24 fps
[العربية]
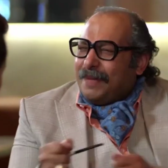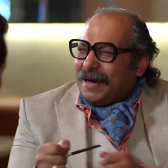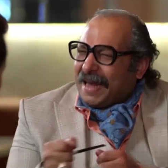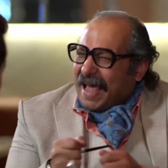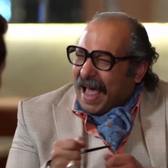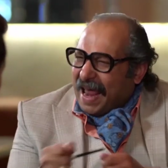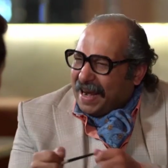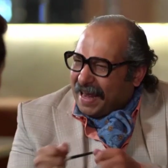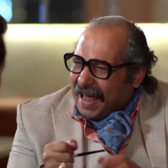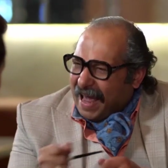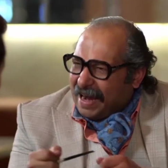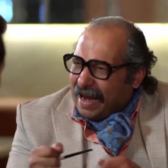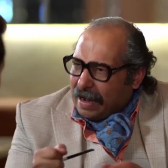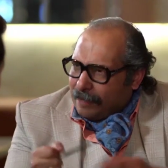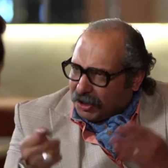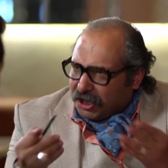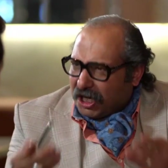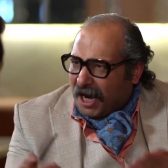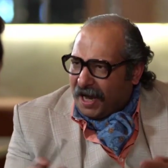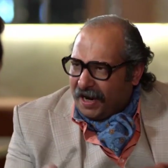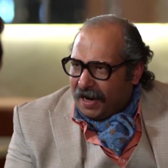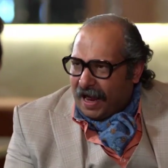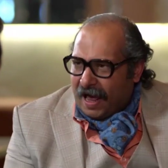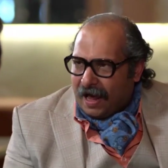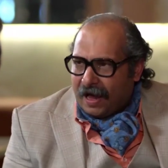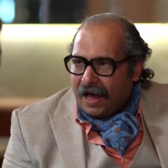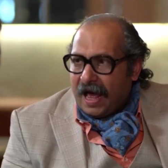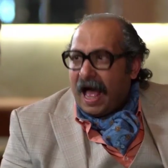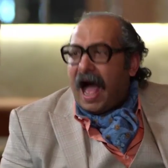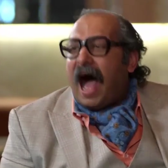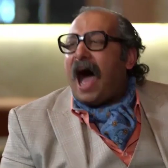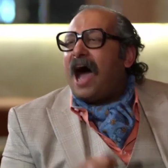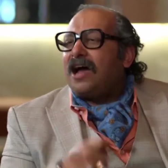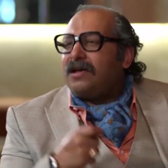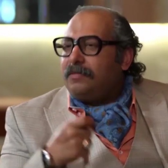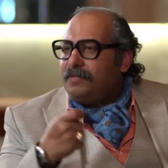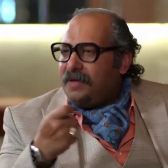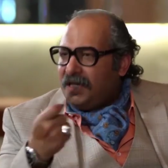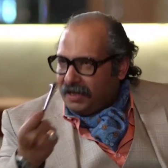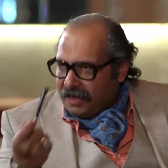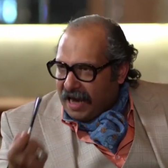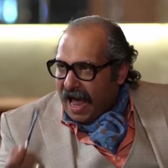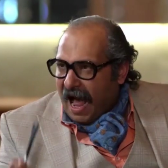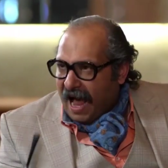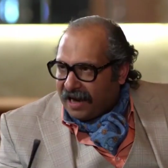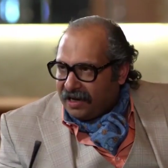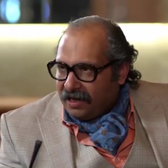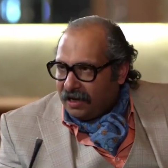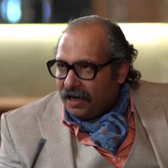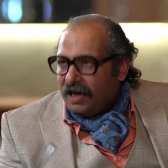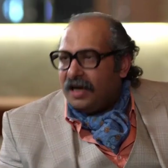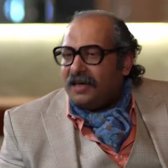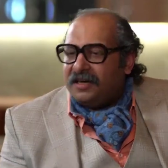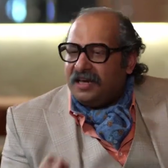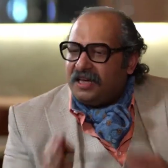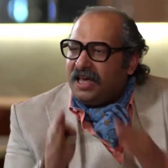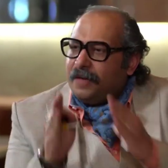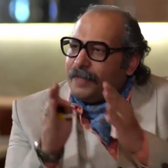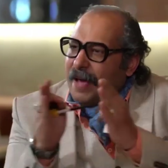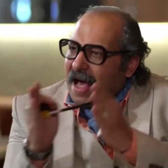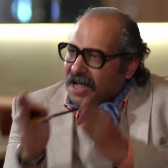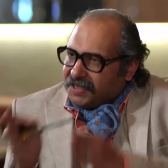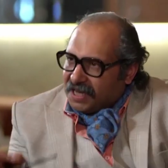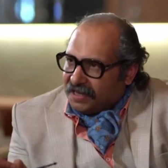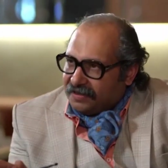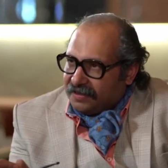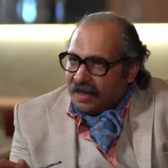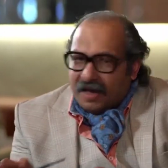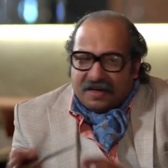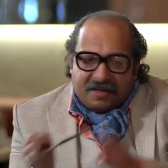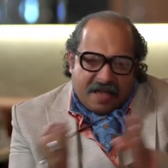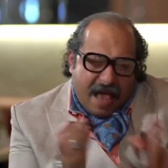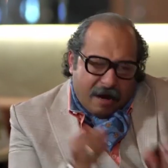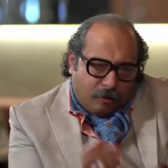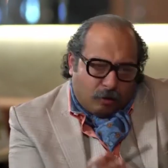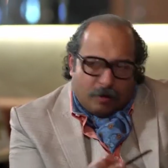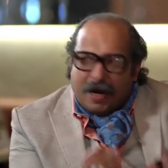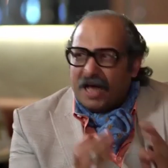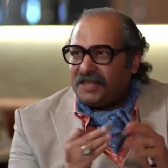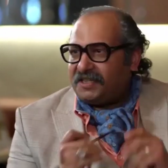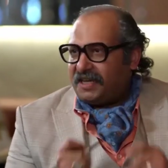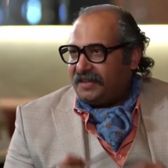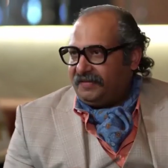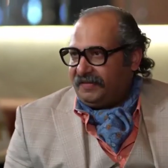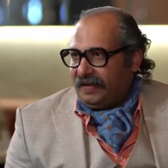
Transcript: هنعمل خلخله لمشاعرها اي مين يعني نجيب اسد ياكل